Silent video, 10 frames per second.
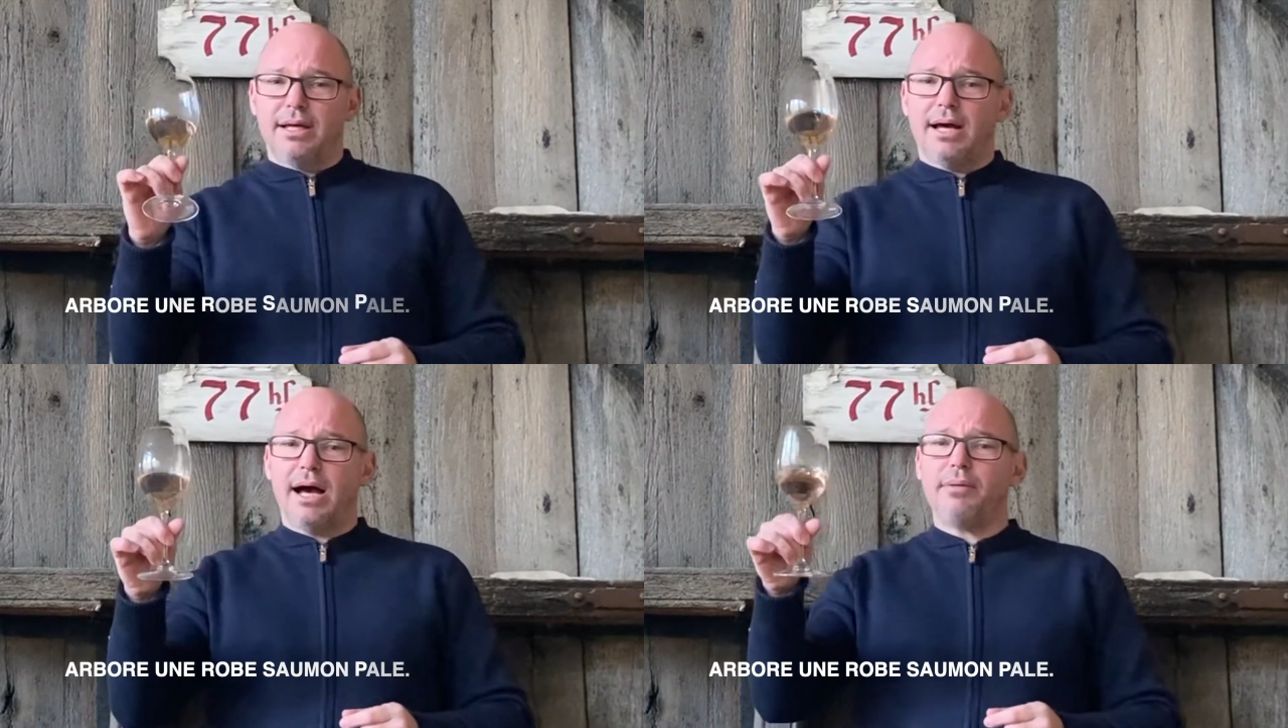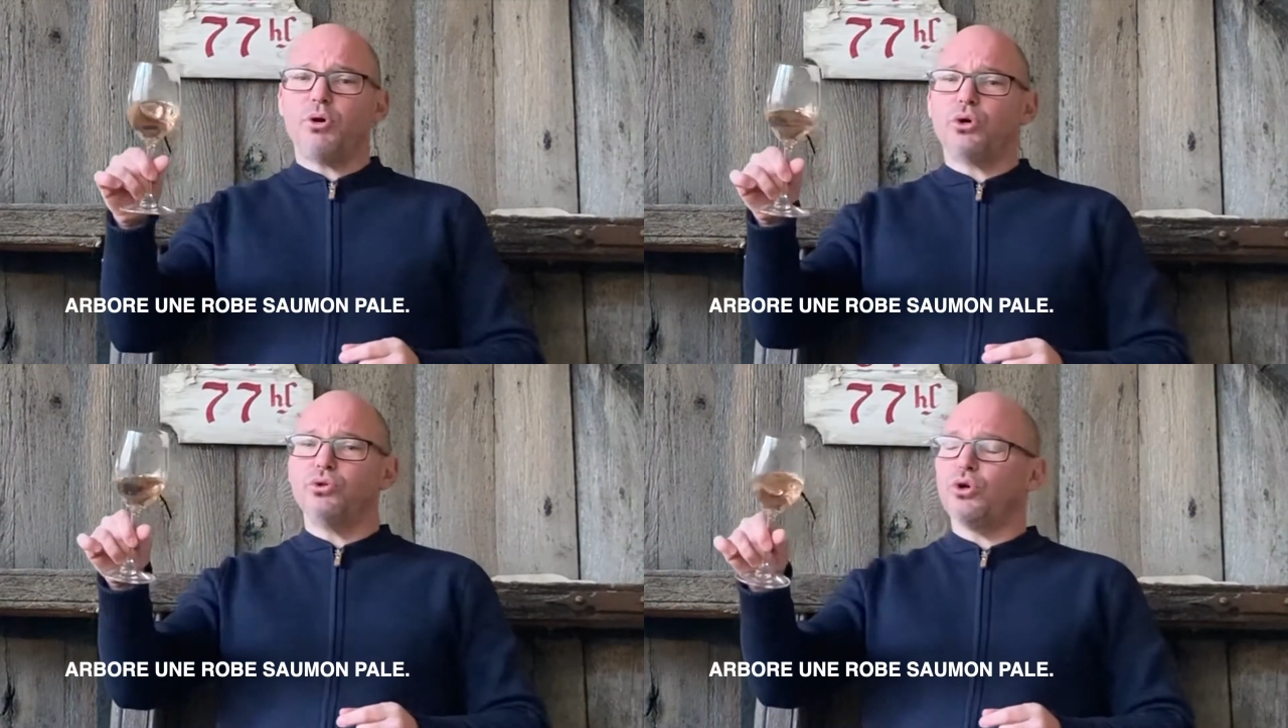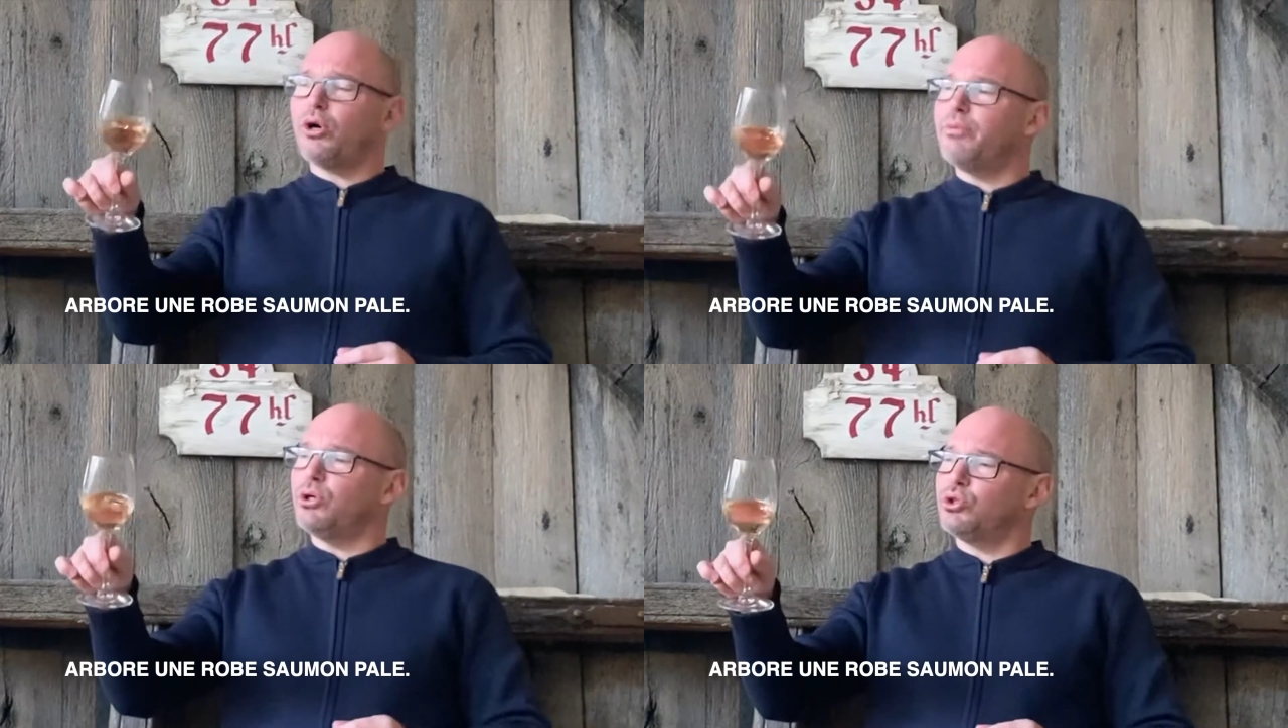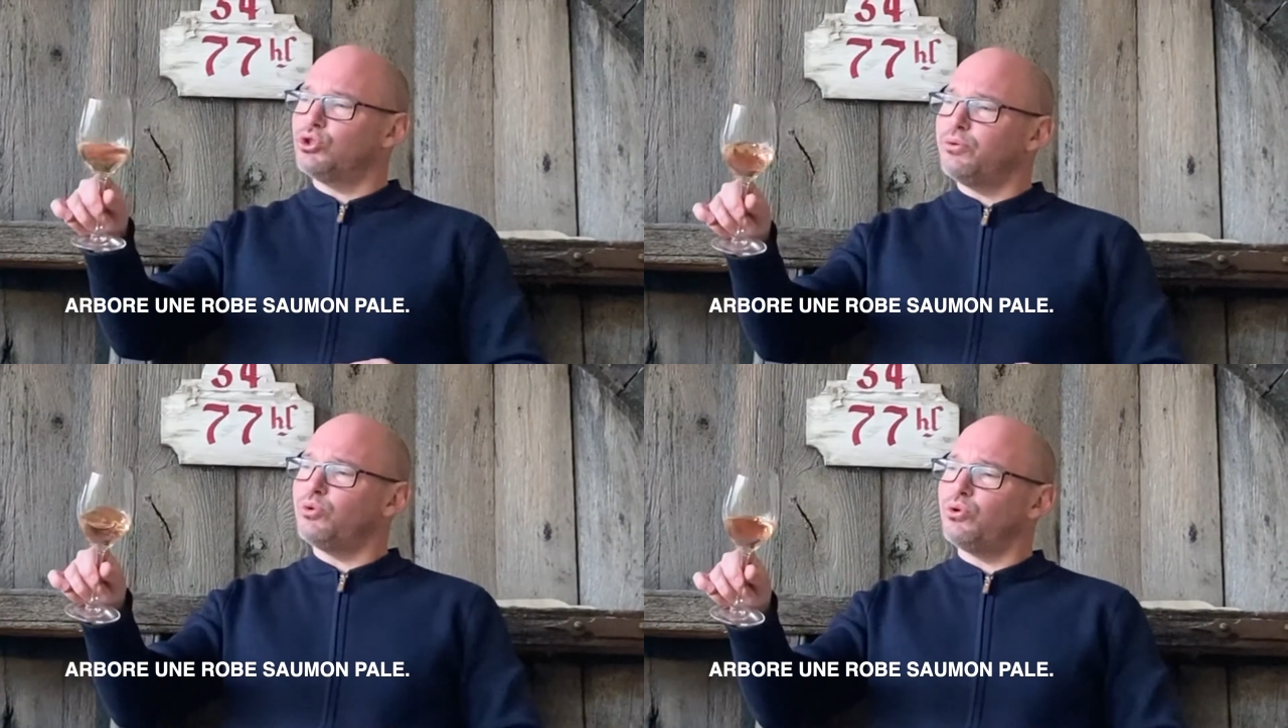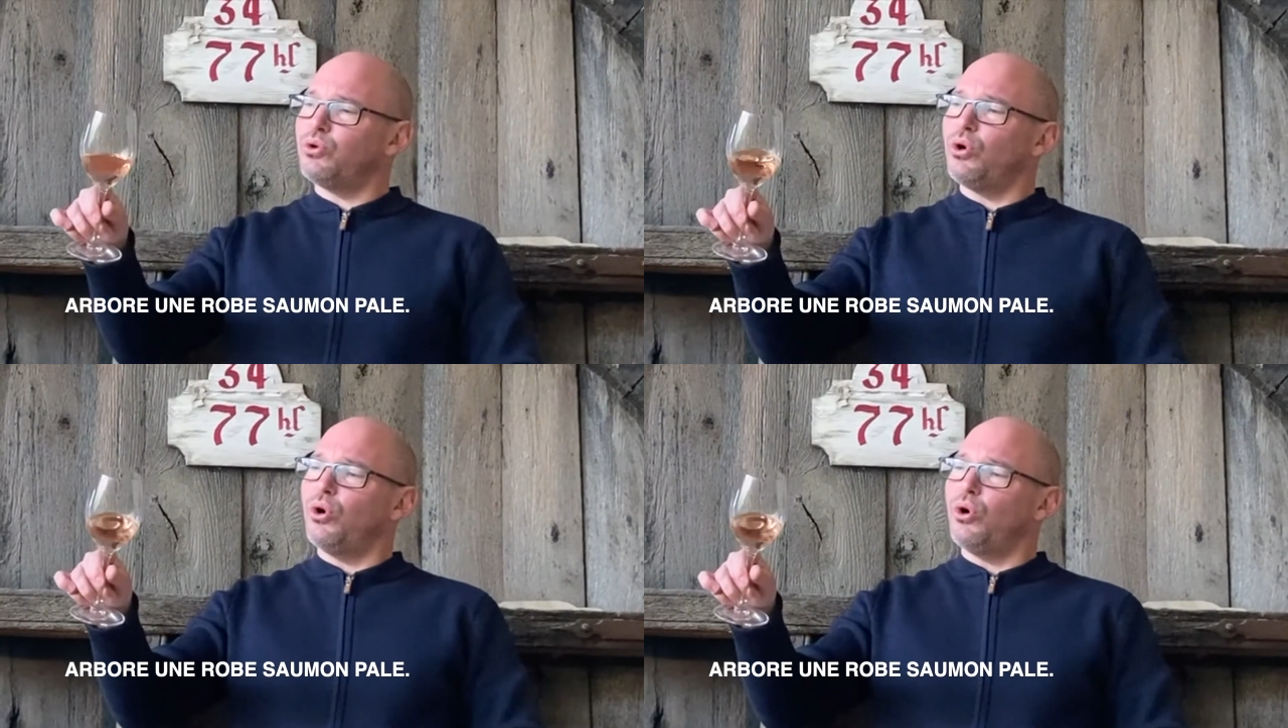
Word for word: arbore une robe saumon